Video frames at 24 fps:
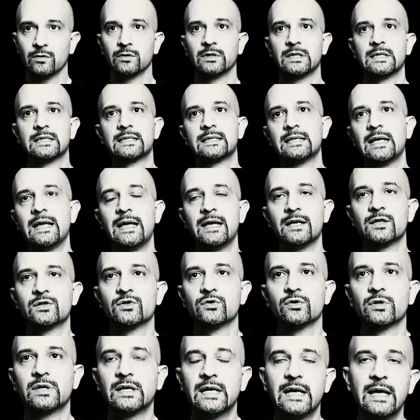nel
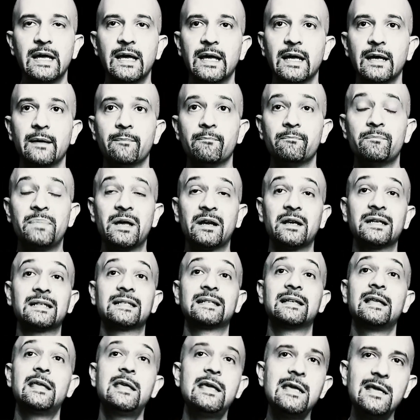senso che
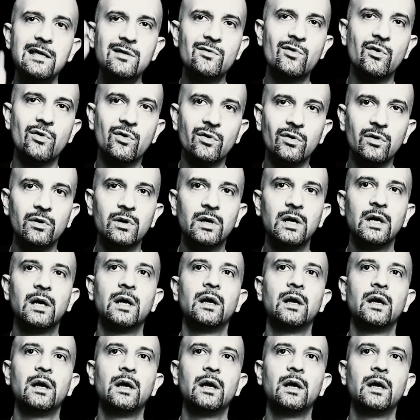persino